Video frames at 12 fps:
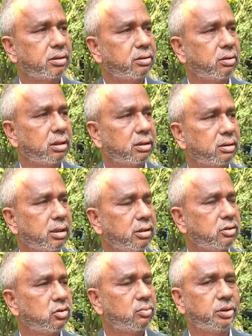চাকরি
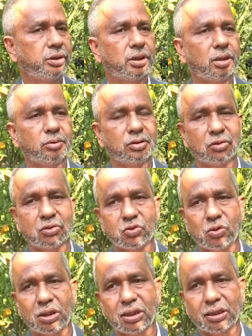করাকালীন সময়ে আমি যখন
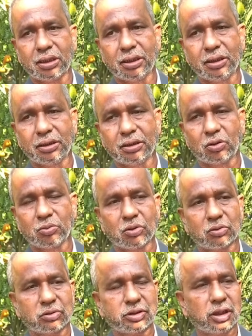চুয়াডাঙ্গায়
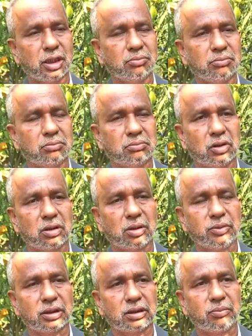কর্মরত ছিলাম
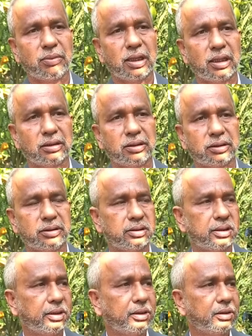তখন আমি একটা বাগান
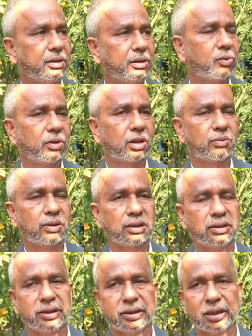দেখতে যাই কমলার
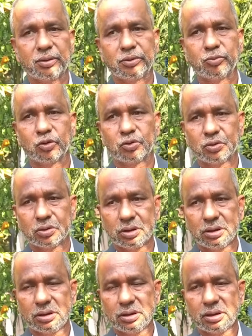বাগান দেখে আমি মুগ্ধ
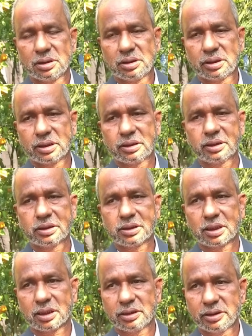হই সেখান থেকে
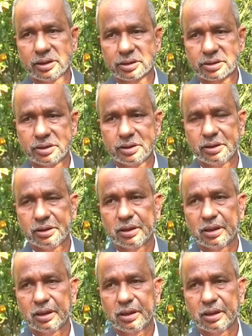চারা নিয়ে আসি